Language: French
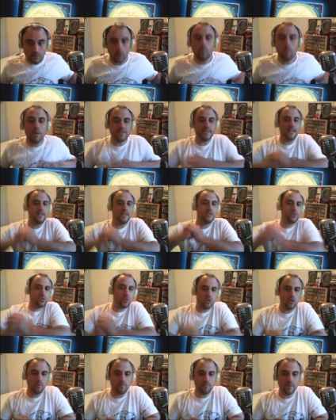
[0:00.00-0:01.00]
on passe à la
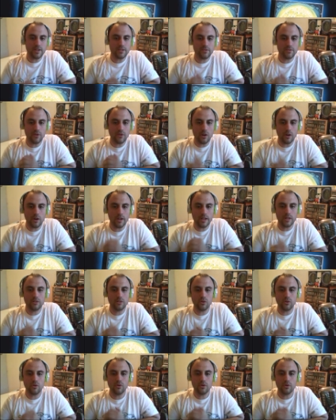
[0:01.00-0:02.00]
seconde piste, Fall
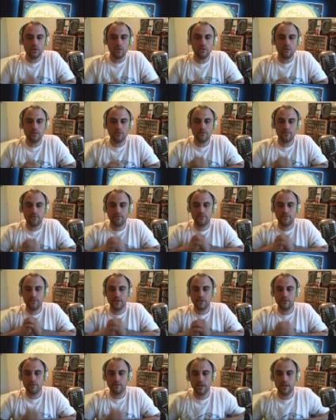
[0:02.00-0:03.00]
Into your
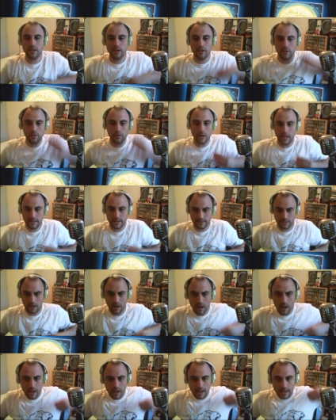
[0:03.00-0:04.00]
featuring universe
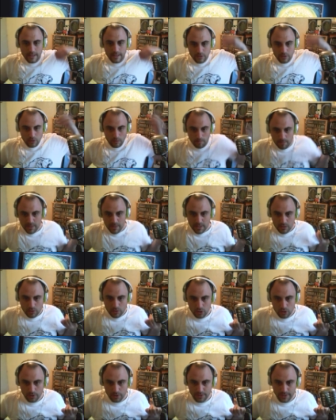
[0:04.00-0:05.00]
C'est une piste
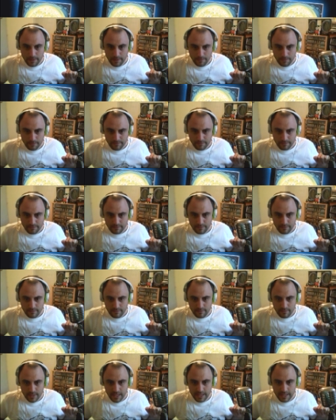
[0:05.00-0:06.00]
chantée.
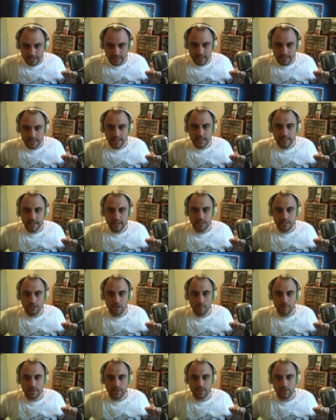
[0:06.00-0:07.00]
C'est assez
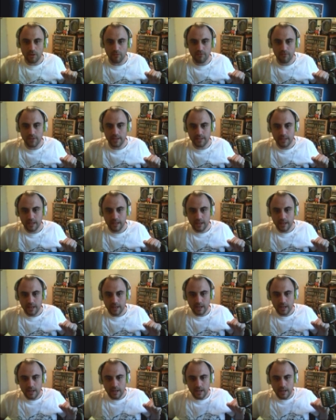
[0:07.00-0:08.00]
intéressant parce qu'en fait,
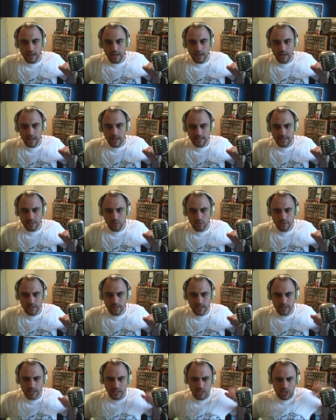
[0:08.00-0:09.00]
là, ça nous
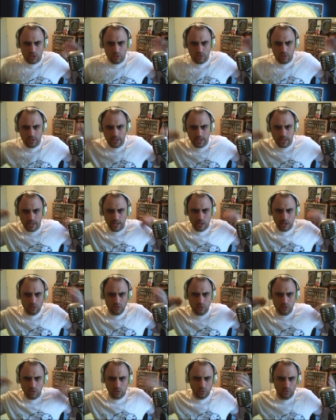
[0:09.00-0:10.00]
décrit, je dirais, une
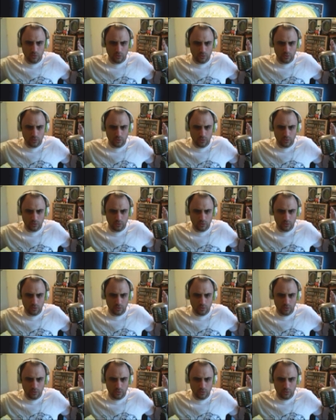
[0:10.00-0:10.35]
sorte de